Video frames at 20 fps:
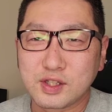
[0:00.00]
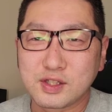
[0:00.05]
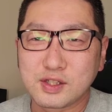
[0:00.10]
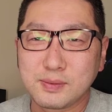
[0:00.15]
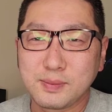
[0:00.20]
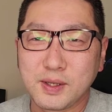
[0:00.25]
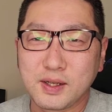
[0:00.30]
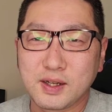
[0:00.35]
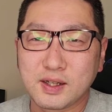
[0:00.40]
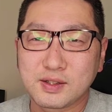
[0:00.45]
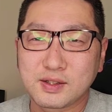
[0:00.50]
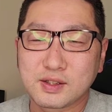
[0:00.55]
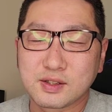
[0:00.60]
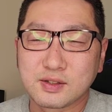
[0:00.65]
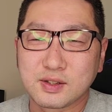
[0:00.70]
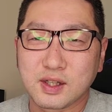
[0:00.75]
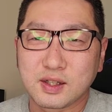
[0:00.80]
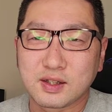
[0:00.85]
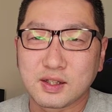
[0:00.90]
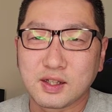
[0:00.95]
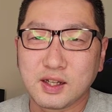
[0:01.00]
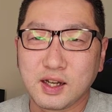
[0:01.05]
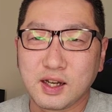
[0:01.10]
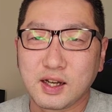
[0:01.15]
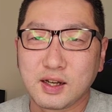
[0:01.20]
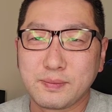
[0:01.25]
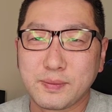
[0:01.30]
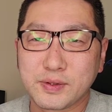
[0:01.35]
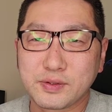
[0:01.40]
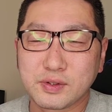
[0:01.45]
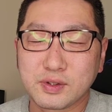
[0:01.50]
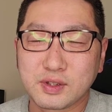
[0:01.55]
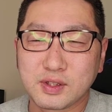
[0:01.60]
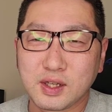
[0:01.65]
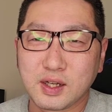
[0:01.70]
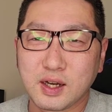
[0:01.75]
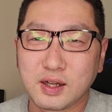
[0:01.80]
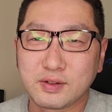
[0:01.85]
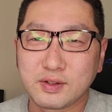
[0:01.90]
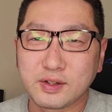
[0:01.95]
説明がつくんだったら、そういっ
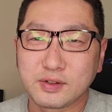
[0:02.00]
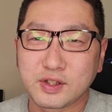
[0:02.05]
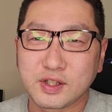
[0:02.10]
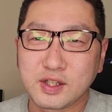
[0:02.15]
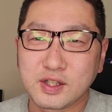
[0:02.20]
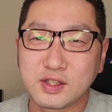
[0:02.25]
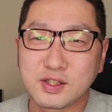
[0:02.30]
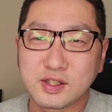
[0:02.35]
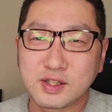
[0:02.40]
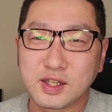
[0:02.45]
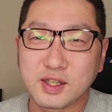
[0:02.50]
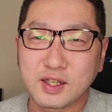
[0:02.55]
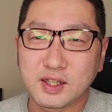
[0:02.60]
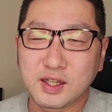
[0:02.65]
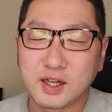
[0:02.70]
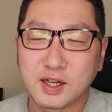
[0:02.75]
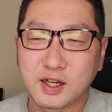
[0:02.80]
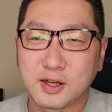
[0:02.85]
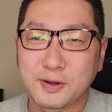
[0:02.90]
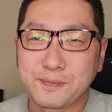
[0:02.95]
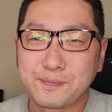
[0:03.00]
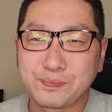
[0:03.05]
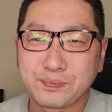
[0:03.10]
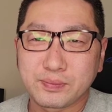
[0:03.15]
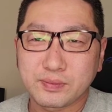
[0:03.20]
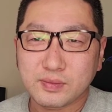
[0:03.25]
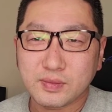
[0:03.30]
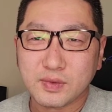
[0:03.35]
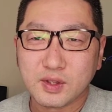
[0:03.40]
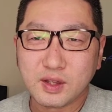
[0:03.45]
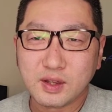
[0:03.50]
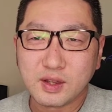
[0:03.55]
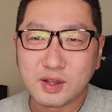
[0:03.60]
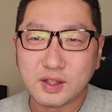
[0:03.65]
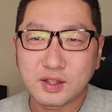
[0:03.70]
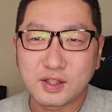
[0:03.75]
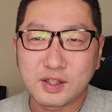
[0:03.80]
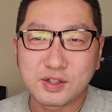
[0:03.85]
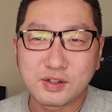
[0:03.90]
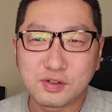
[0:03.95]
たある程度近似的な、
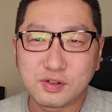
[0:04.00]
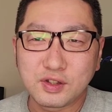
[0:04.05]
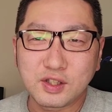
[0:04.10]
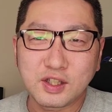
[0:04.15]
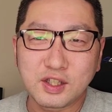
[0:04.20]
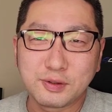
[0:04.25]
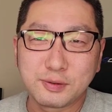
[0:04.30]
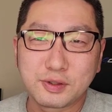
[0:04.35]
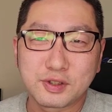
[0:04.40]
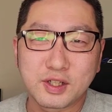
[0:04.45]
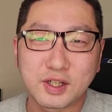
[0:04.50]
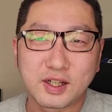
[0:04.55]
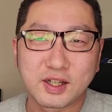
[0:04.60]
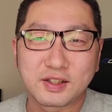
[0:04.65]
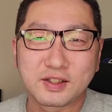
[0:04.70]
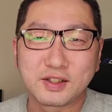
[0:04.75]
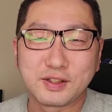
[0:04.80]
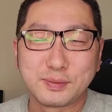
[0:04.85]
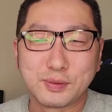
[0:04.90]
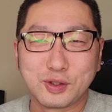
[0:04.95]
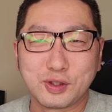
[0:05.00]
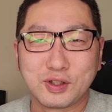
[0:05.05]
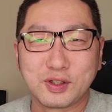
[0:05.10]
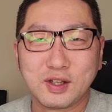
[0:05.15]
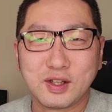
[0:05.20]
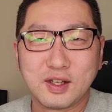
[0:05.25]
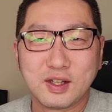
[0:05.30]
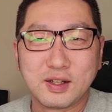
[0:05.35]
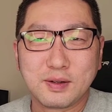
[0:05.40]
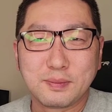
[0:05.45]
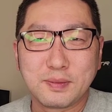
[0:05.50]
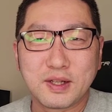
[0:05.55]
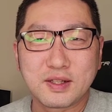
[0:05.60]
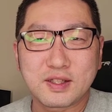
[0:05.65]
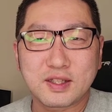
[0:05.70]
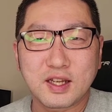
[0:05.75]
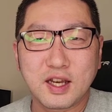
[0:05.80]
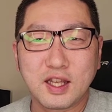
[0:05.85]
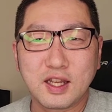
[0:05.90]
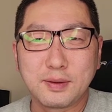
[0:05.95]
理想的なものじゃなくても、まあ、
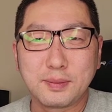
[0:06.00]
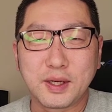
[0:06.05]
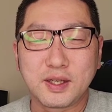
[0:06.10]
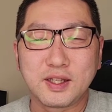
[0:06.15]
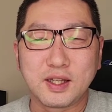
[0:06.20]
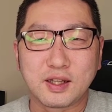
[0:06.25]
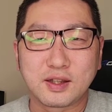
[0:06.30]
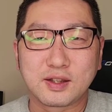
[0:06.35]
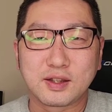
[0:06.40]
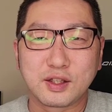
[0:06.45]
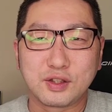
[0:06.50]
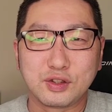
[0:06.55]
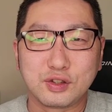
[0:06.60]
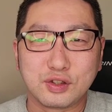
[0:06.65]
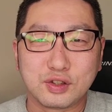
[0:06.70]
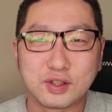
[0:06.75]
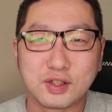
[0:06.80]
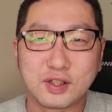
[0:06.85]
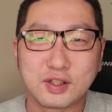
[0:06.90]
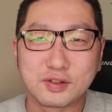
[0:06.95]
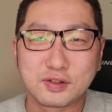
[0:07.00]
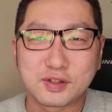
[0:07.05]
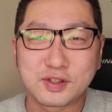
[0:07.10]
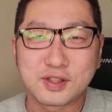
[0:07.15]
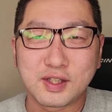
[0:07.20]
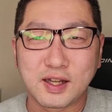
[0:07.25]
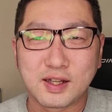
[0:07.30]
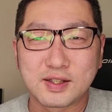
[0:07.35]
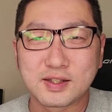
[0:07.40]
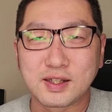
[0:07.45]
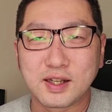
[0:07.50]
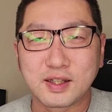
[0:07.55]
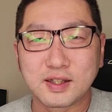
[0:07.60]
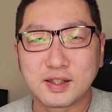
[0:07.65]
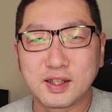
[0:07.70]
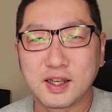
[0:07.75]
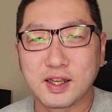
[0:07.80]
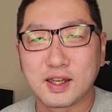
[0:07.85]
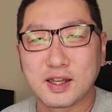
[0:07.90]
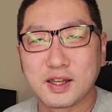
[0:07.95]
使えればいいやっていう、えっと、スタンスな
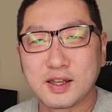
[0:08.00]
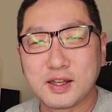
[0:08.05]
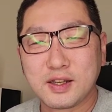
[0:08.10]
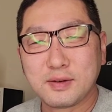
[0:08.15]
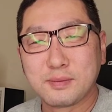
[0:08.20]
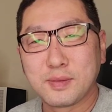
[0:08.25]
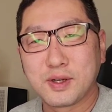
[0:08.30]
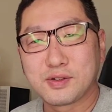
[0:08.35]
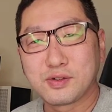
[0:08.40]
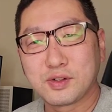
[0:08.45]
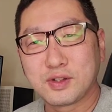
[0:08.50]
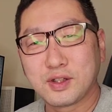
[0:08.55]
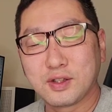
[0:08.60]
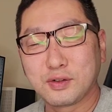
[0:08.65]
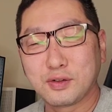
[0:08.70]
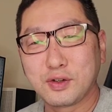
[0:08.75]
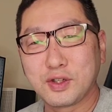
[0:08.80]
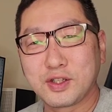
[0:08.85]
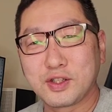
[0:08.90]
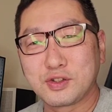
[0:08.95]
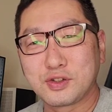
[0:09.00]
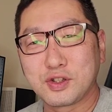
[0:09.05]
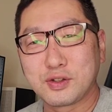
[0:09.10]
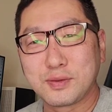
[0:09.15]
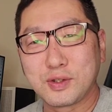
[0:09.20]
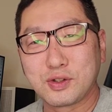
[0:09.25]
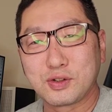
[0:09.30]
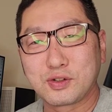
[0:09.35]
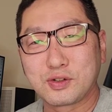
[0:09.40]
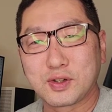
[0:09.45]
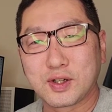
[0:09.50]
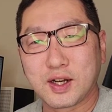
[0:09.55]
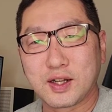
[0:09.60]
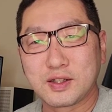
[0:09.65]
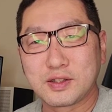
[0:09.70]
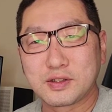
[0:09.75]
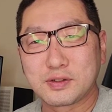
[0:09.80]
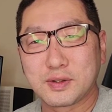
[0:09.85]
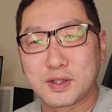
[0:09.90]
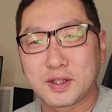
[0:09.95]
んで、まあ、そういったところに非常に魅力を
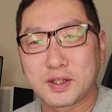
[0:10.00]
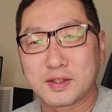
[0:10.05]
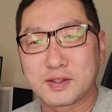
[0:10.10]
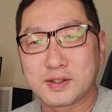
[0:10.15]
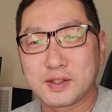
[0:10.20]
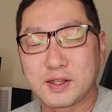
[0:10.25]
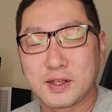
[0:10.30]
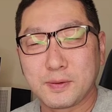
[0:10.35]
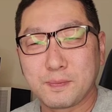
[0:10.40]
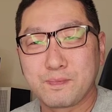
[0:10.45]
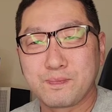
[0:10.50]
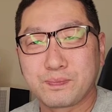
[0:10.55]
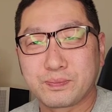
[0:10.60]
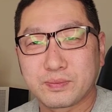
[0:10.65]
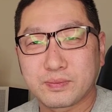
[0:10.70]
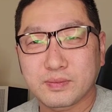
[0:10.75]
感じるわけですね。